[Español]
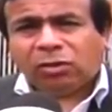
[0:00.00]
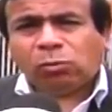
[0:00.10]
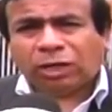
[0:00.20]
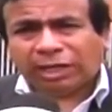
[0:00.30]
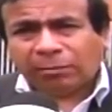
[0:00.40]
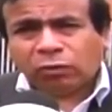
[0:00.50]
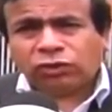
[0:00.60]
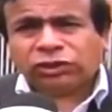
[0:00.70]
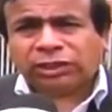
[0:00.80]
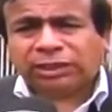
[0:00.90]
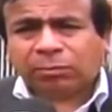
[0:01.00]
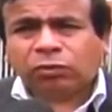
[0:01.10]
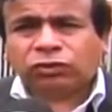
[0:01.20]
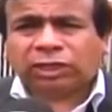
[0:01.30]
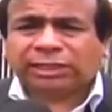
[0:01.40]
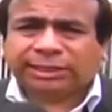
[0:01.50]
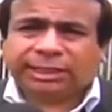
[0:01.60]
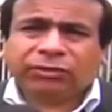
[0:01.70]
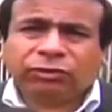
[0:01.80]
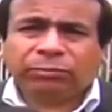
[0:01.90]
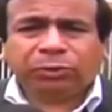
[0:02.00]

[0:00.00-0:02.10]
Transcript: como la que hemos, estamos asistiendo